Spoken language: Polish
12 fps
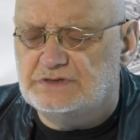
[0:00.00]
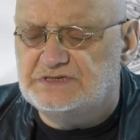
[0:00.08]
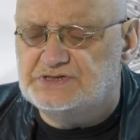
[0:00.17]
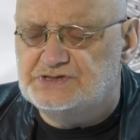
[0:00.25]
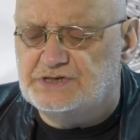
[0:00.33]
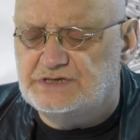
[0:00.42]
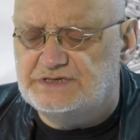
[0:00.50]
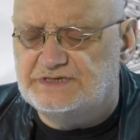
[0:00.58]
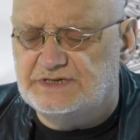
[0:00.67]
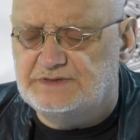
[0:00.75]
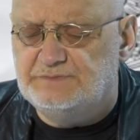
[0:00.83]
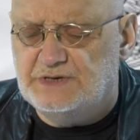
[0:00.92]
e,
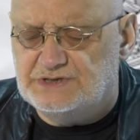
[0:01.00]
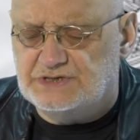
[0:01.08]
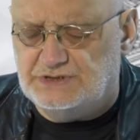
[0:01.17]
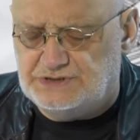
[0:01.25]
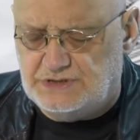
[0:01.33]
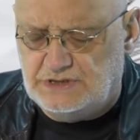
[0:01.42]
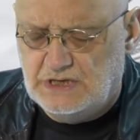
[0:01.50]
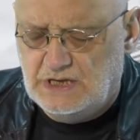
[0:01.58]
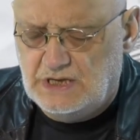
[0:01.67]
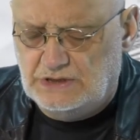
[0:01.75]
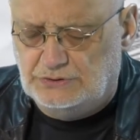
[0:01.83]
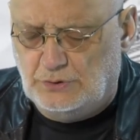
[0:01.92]
600 mieszkań, czyli
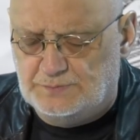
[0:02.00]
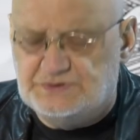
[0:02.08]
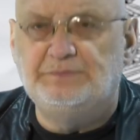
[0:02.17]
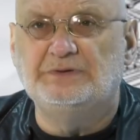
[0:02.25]
dobrze